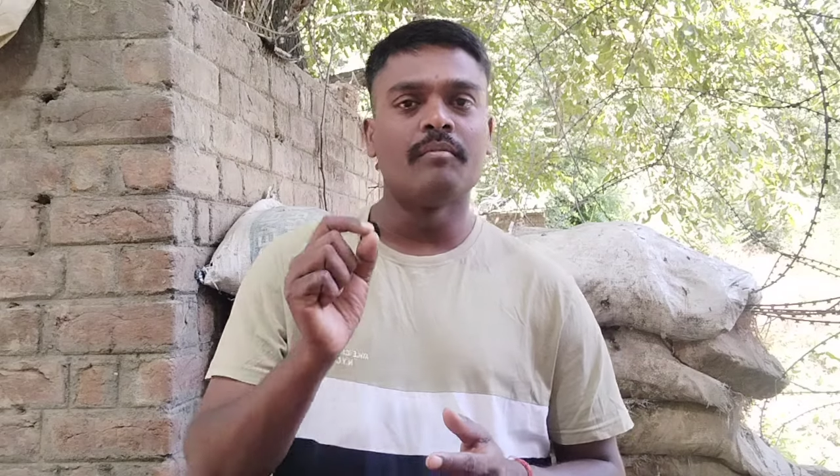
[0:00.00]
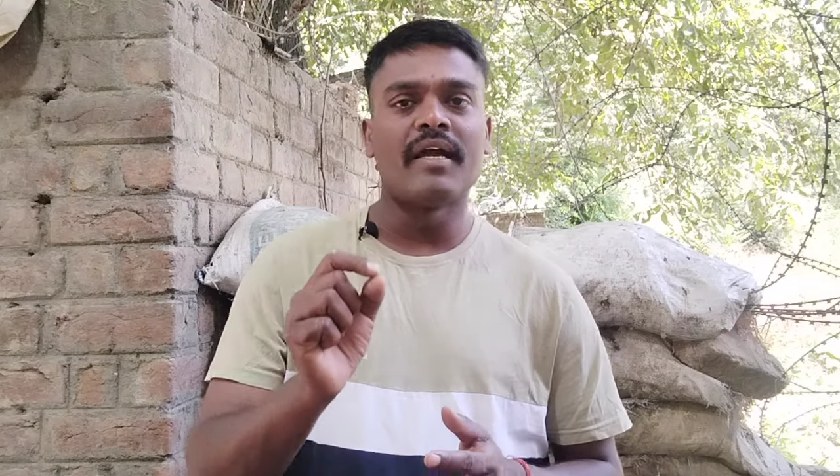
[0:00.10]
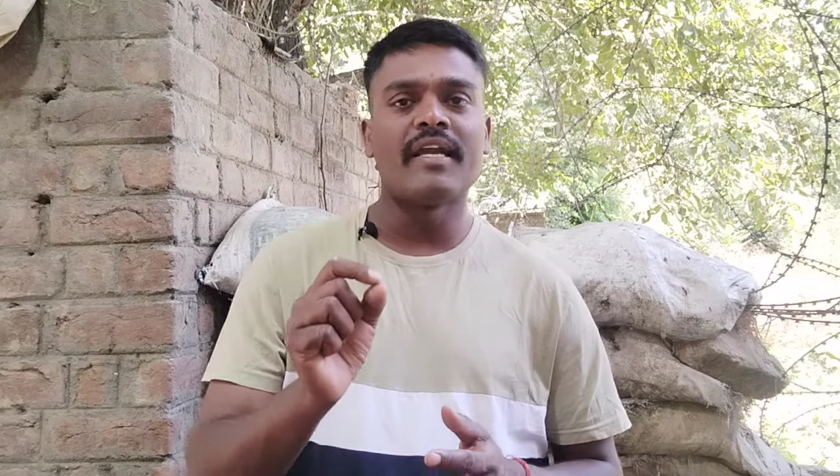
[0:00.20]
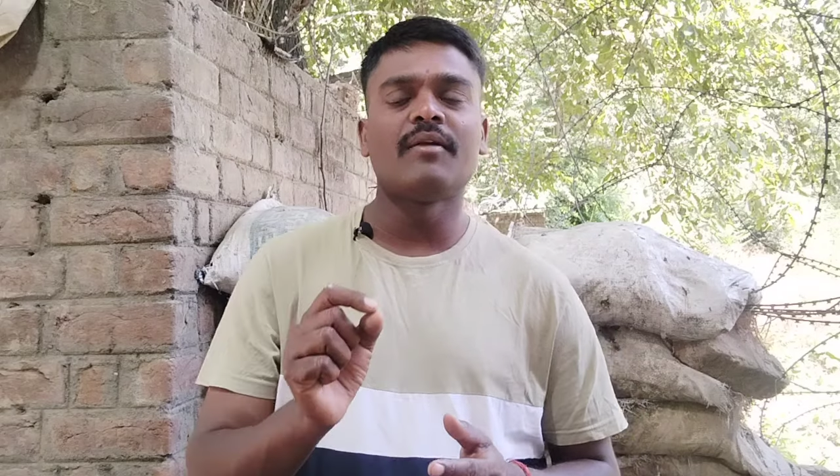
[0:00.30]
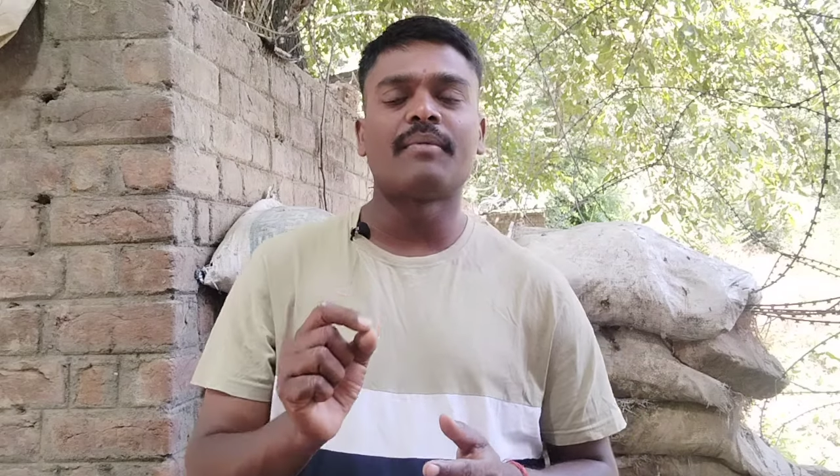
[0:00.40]

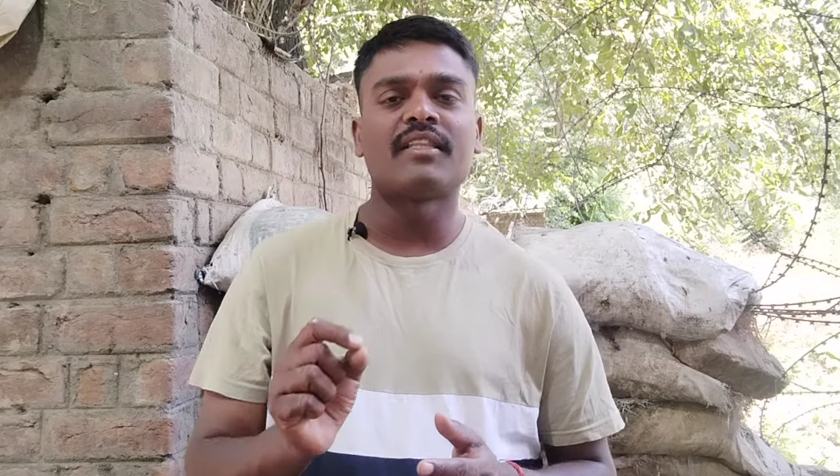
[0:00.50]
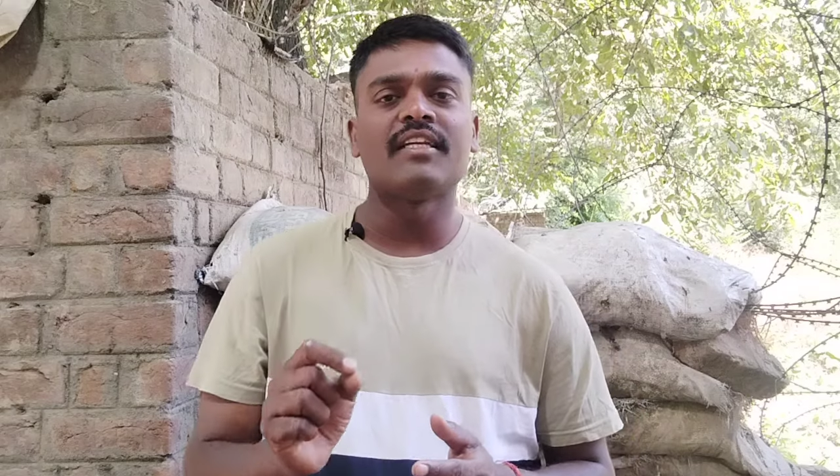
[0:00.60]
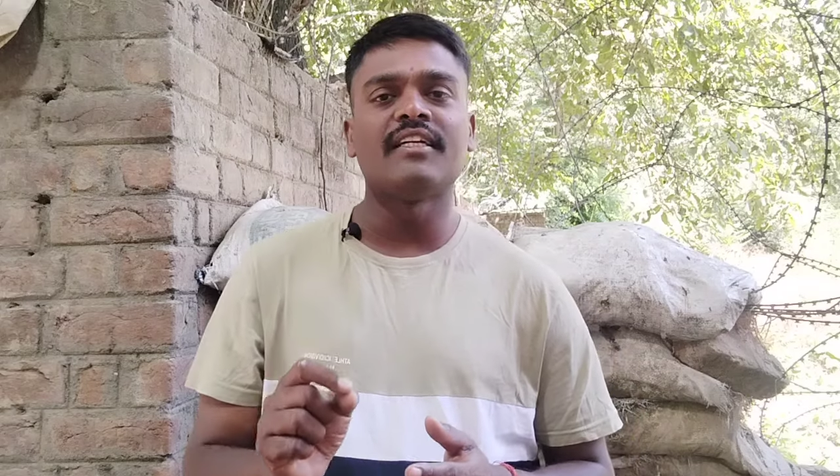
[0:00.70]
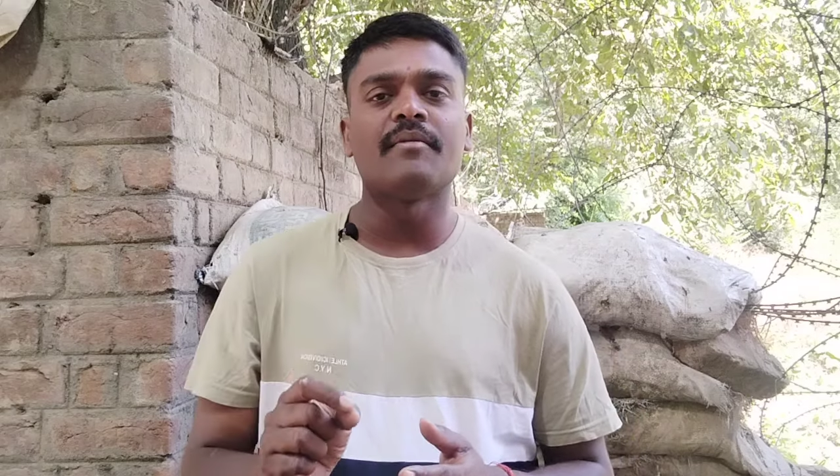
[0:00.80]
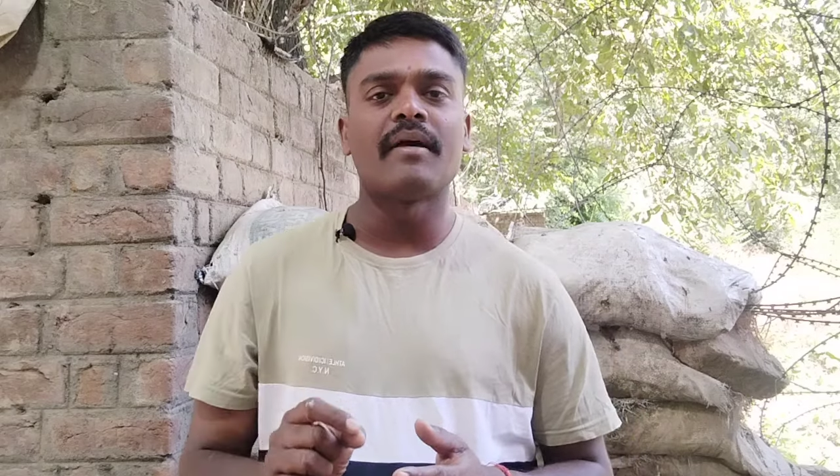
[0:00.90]
మహిళ
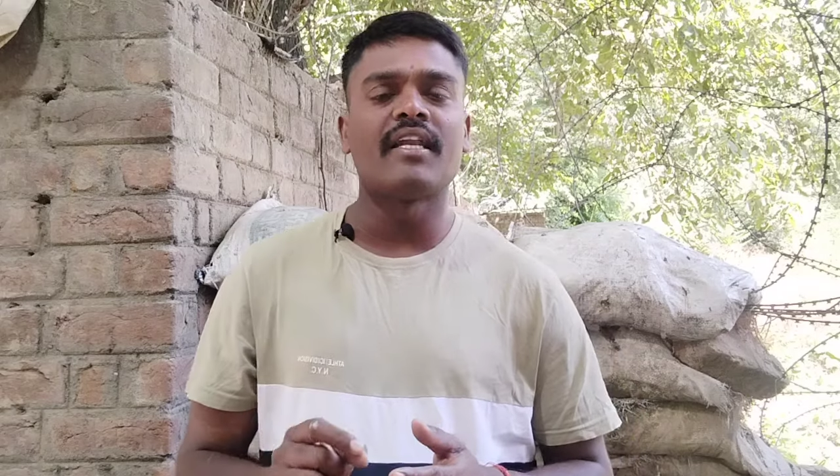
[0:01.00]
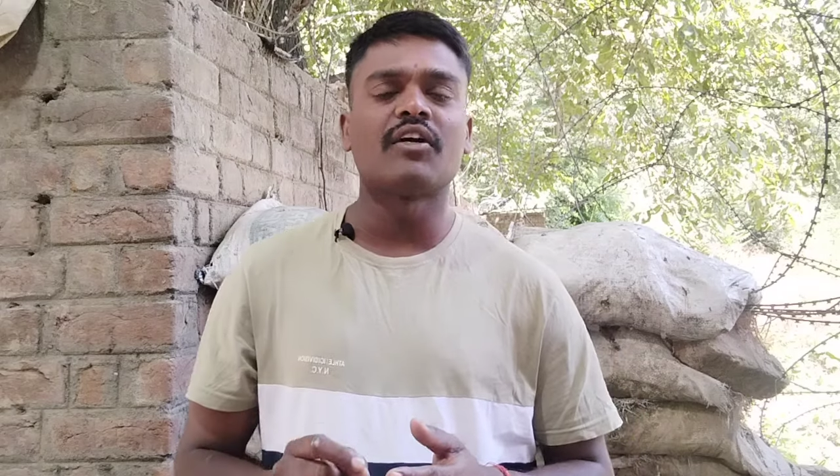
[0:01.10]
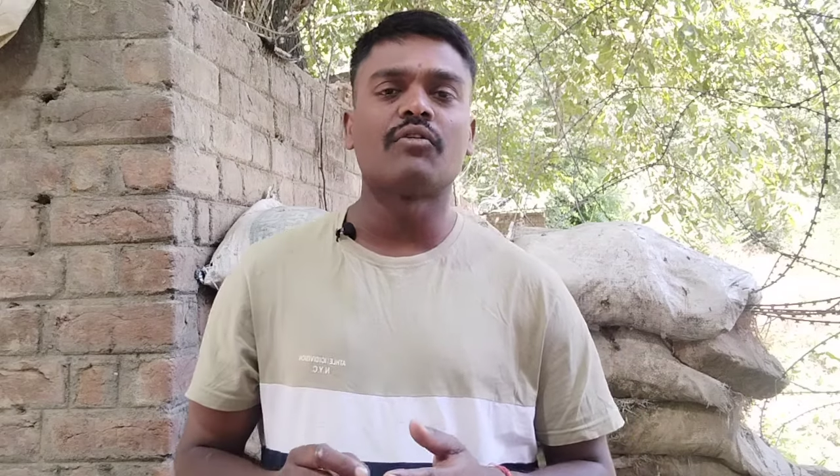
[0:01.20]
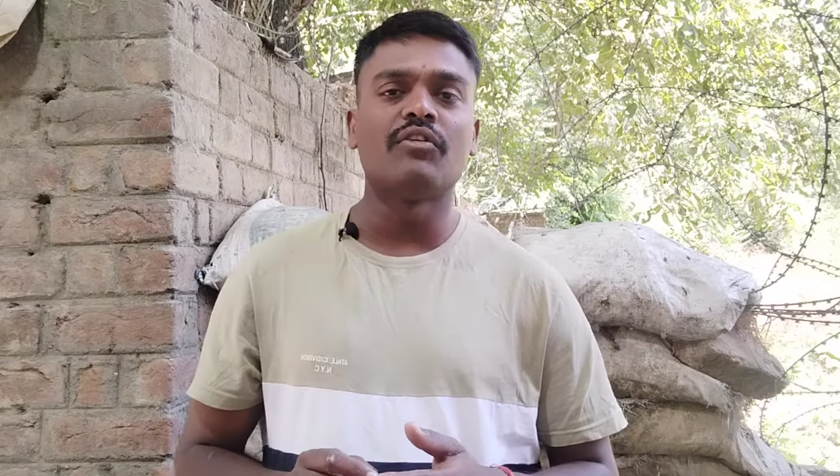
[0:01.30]
ప్రతి ఇంటి మహిళకు